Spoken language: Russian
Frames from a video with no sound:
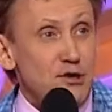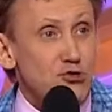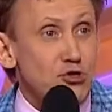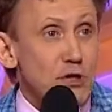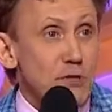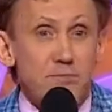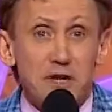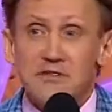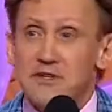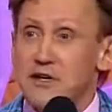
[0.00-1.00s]
что-то
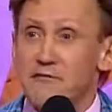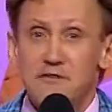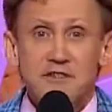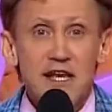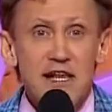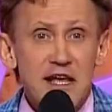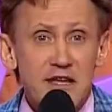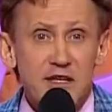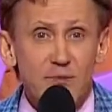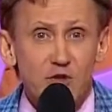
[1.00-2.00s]
признаков веселья не
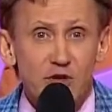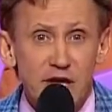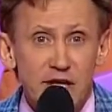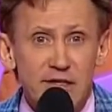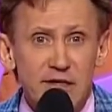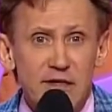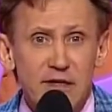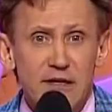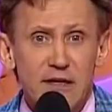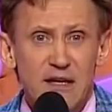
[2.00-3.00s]
наблюдается.
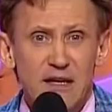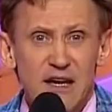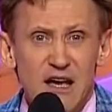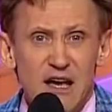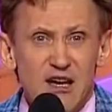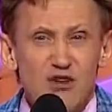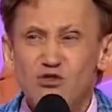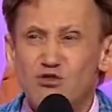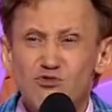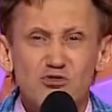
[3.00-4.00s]

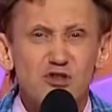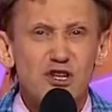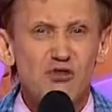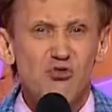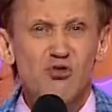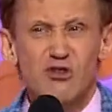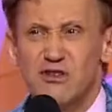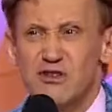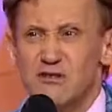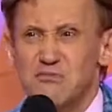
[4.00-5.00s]
Еще внутренний
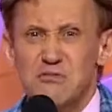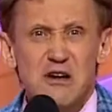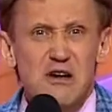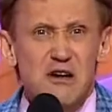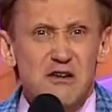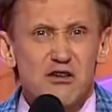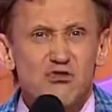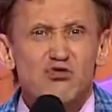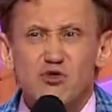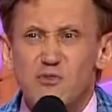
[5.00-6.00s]
голос не
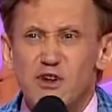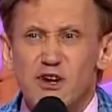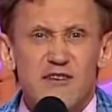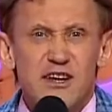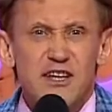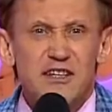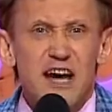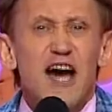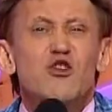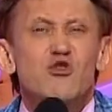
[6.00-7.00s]
то чтобы говорит,
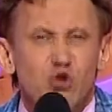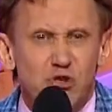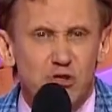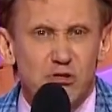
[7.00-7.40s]
орет.